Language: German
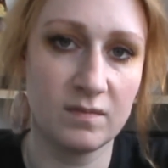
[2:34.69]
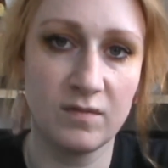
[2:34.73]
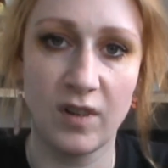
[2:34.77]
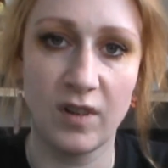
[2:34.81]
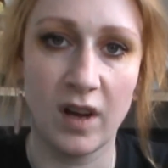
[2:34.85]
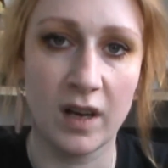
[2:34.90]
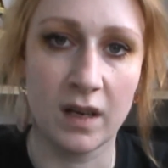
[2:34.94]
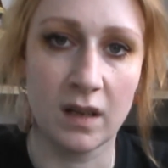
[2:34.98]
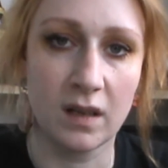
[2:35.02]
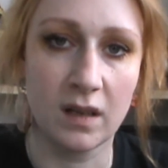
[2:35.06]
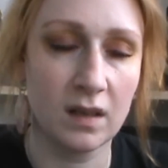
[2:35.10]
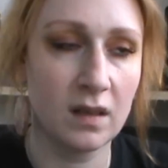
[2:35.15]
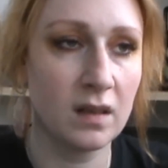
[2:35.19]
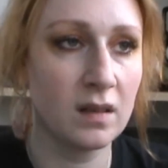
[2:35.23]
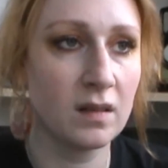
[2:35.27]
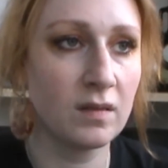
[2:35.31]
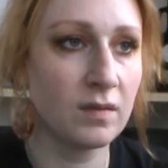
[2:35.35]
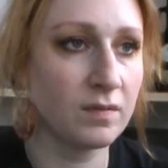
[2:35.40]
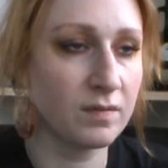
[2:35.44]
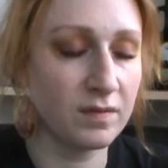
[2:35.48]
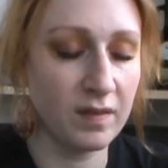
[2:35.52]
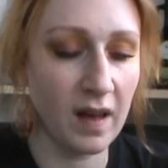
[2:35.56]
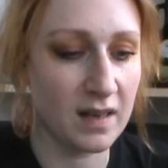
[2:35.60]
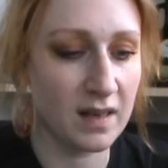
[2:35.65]
war
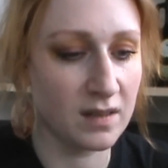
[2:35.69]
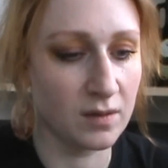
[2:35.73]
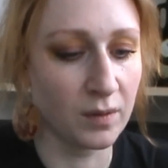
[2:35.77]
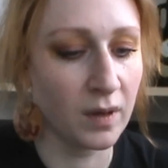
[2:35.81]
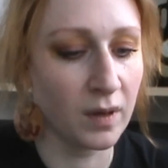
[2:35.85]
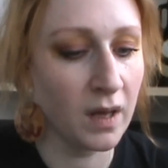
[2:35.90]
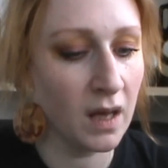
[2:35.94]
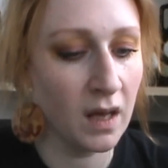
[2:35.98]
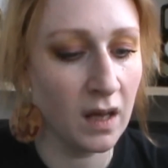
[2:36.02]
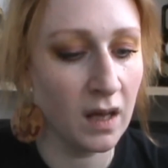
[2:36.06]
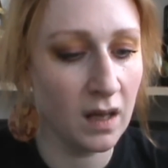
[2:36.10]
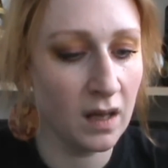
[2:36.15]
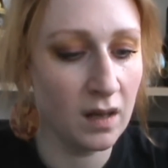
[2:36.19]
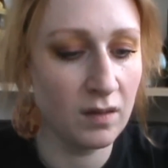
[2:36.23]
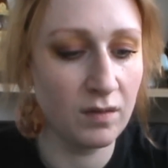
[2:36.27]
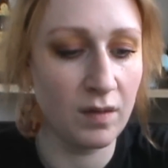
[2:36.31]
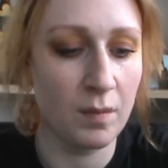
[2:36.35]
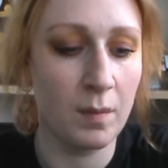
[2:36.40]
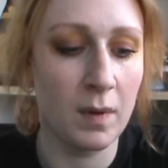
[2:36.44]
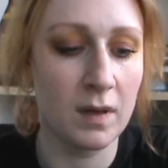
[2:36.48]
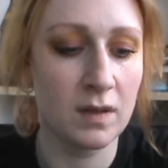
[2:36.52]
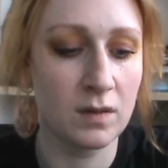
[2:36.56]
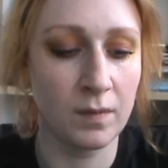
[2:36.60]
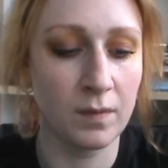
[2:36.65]
nicht. Also,
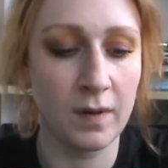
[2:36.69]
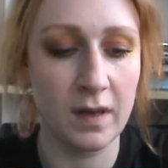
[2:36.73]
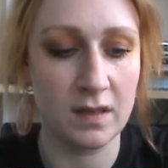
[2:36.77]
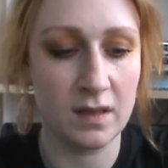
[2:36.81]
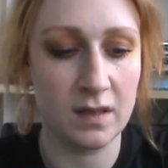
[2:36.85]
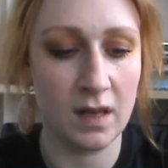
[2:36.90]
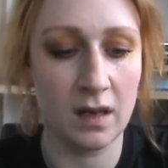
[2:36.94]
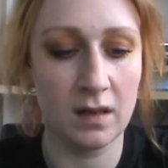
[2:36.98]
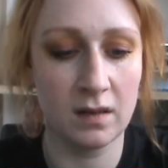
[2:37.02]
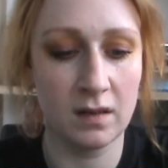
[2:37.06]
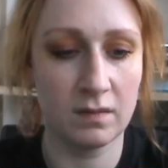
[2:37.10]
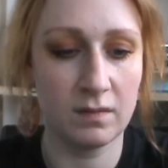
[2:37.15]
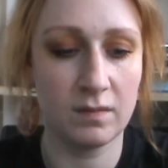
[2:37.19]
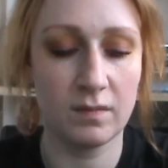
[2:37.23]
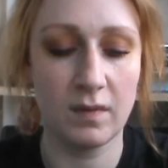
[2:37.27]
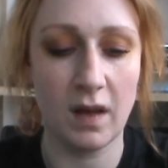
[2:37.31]
wenn man sowas dann.